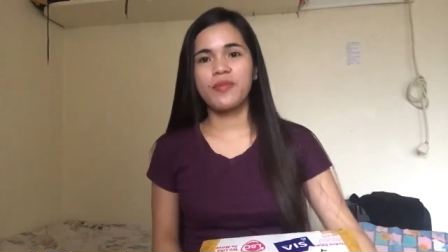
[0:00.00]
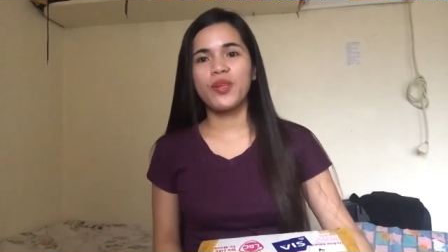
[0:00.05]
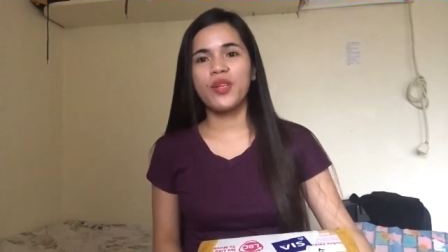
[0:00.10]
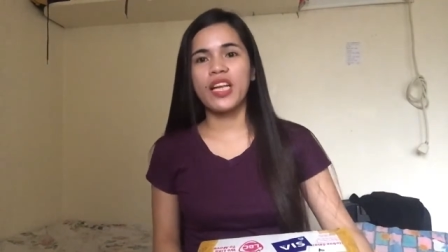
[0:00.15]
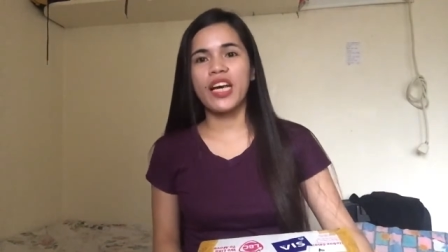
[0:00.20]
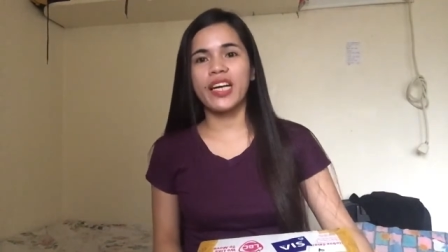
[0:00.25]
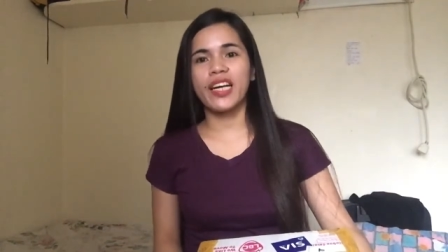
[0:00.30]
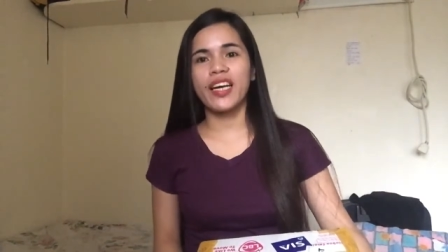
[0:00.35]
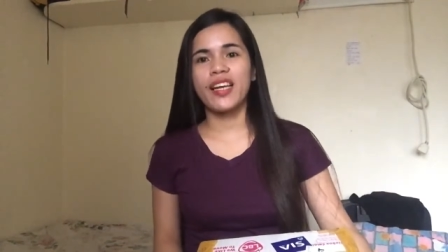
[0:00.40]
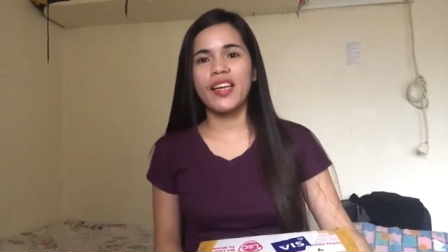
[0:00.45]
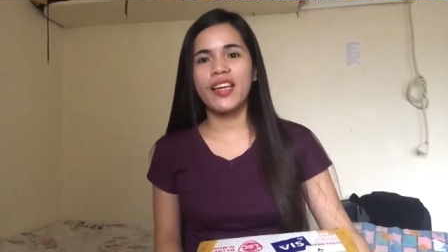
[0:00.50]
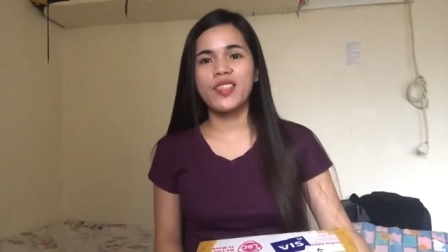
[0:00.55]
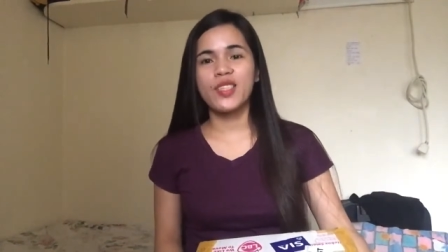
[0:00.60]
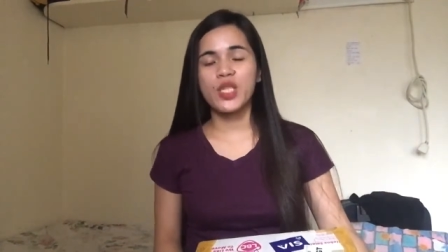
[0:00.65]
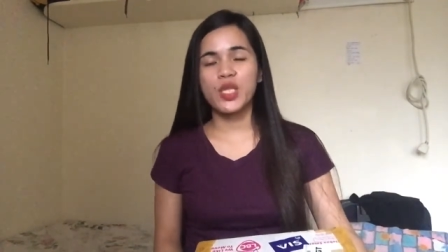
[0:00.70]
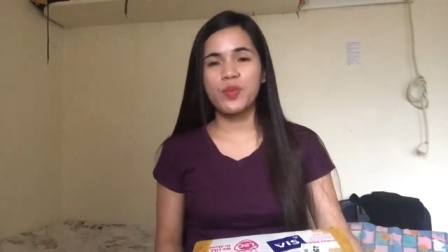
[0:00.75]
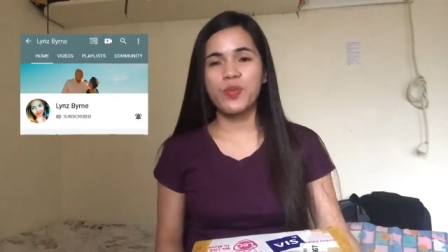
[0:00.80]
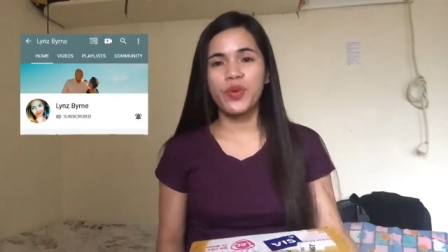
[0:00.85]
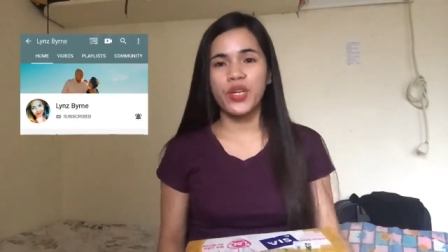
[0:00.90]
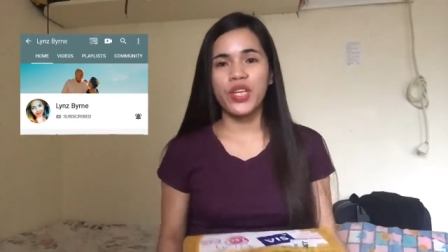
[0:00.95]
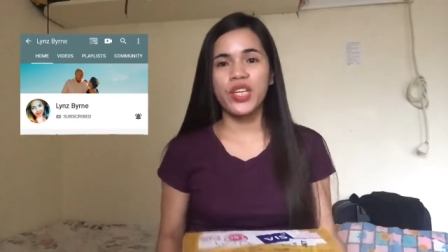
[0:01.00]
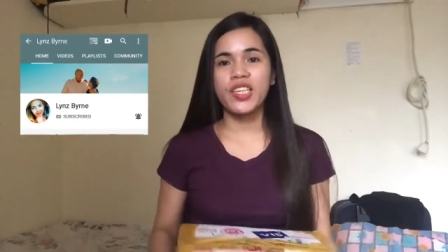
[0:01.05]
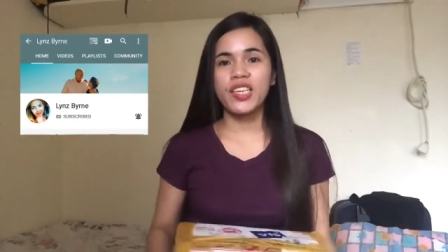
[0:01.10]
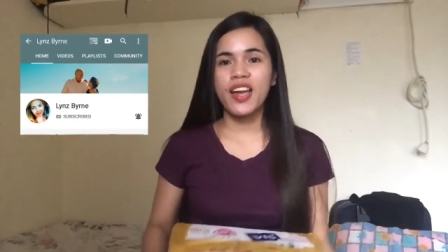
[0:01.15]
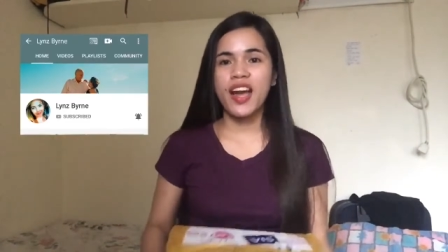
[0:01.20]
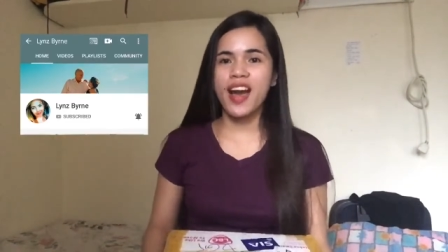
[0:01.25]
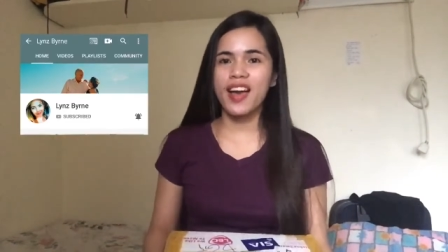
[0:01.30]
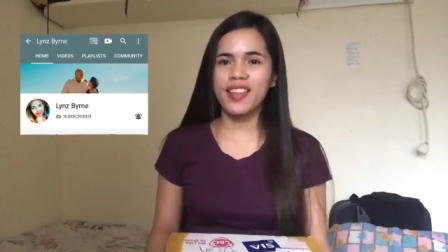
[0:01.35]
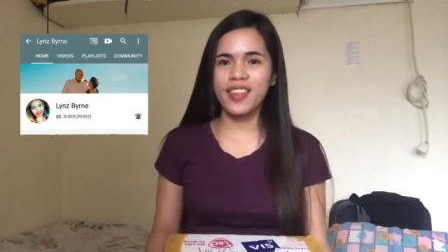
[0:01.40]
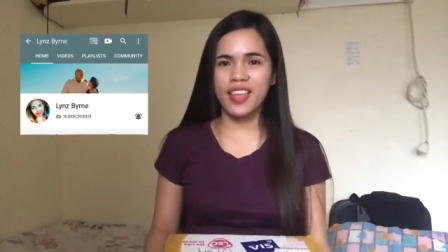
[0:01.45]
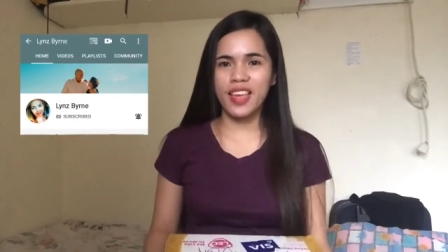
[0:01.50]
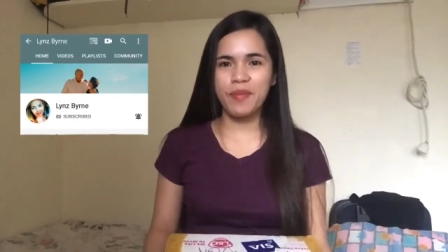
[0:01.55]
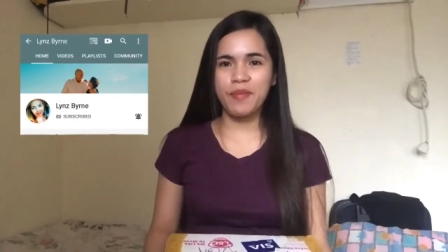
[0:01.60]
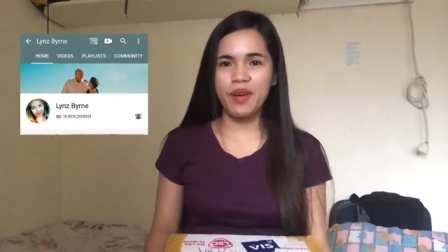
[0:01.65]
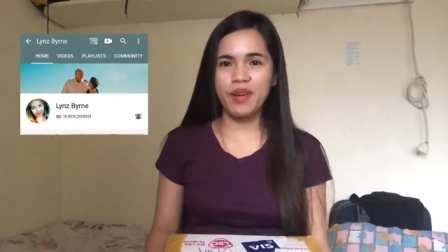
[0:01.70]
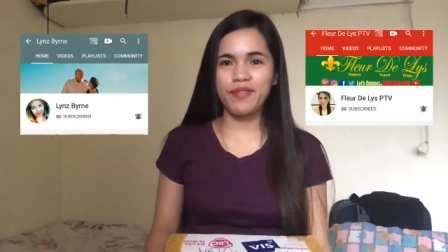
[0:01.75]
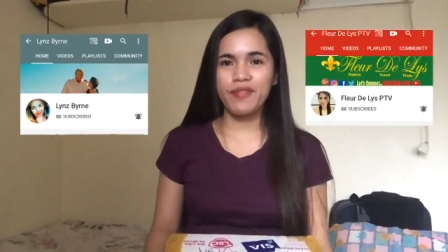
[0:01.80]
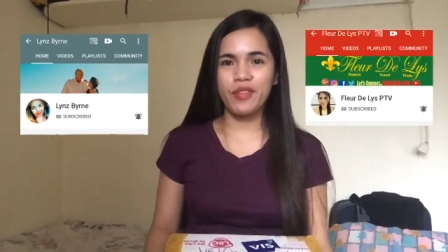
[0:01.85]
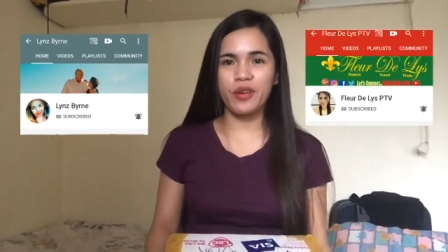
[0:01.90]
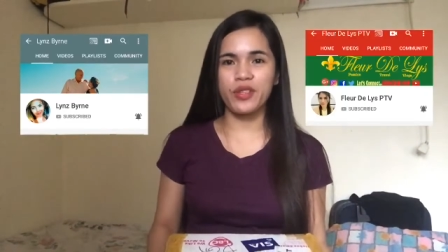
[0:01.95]
mula kay Lensburn at kay
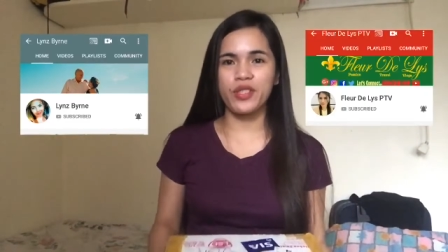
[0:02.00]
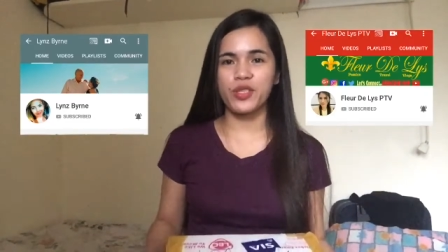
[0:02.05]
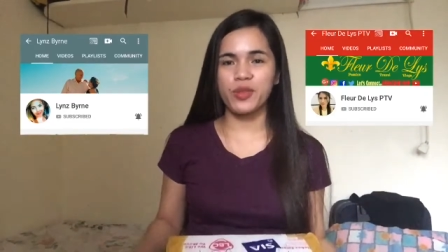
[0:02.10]
Ma'am Flor.